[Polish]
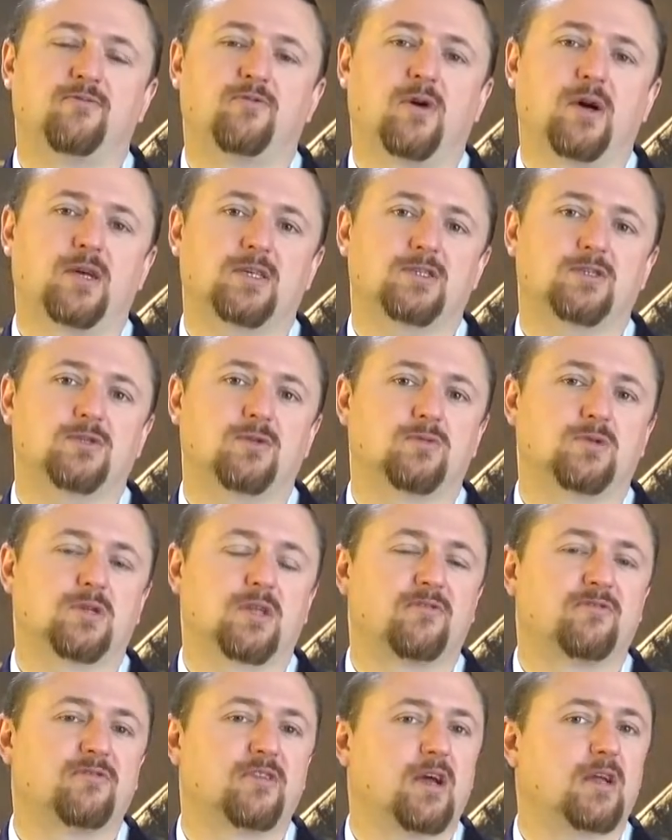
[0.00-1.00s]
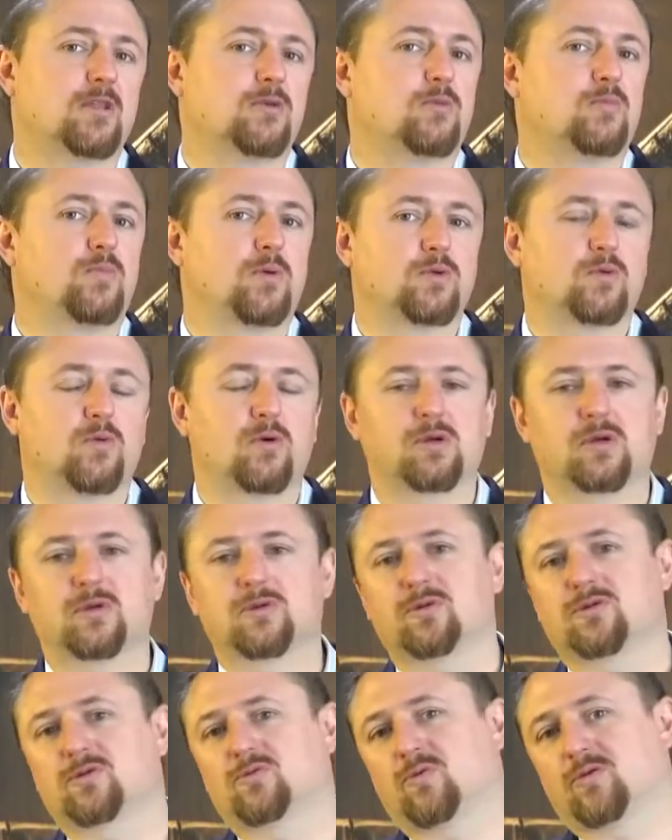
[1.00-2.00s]
własną drewnianą podłogę
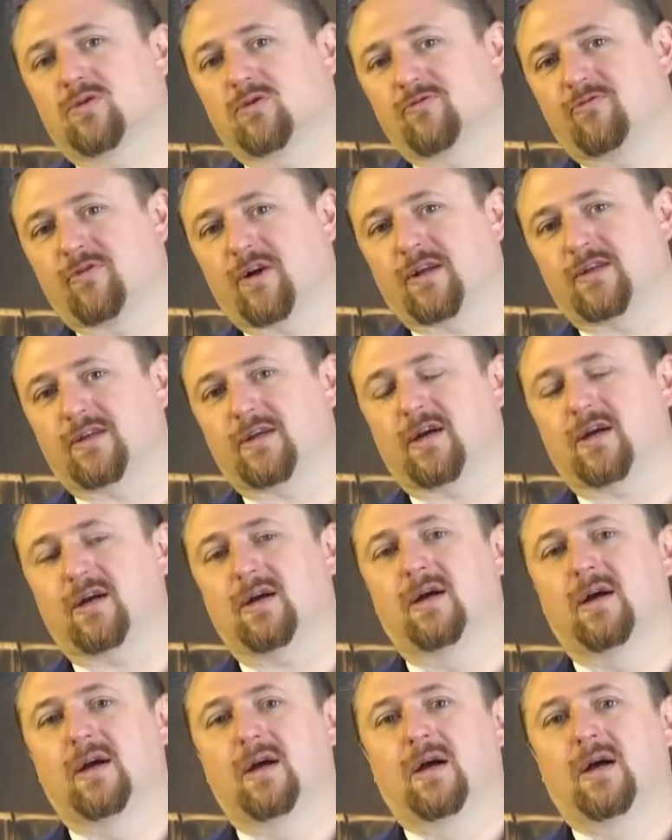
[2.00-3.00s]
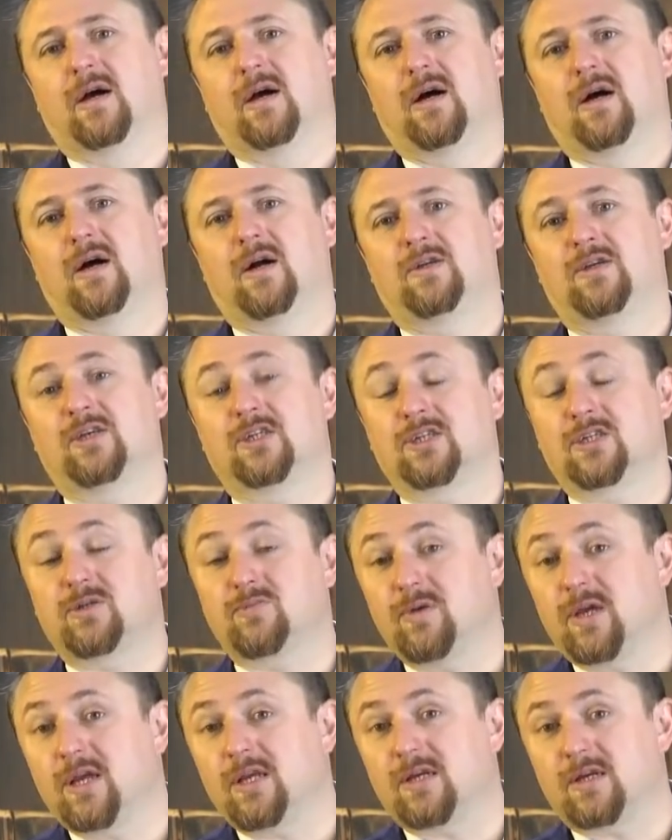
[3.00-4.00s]
do słodowania e,
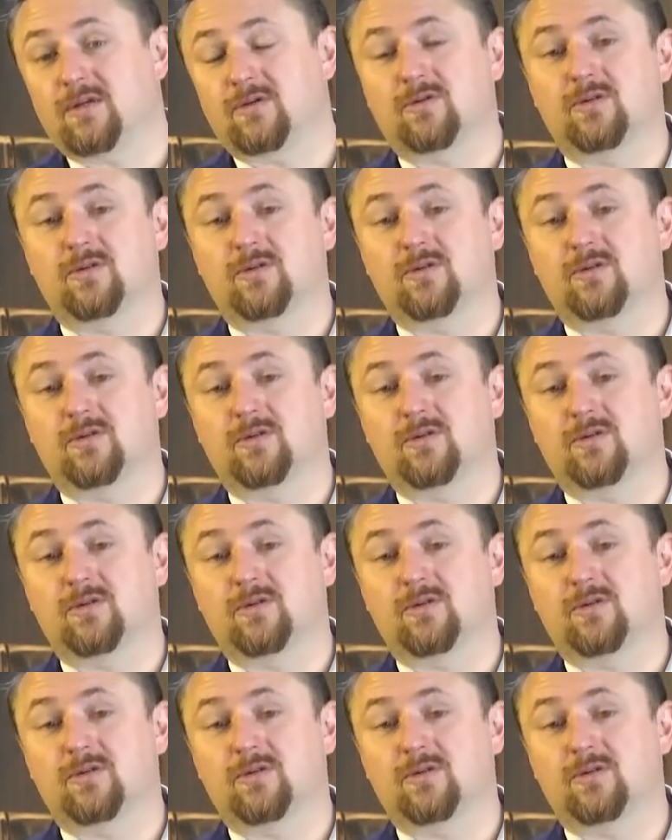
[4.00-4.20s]
jęczmienia.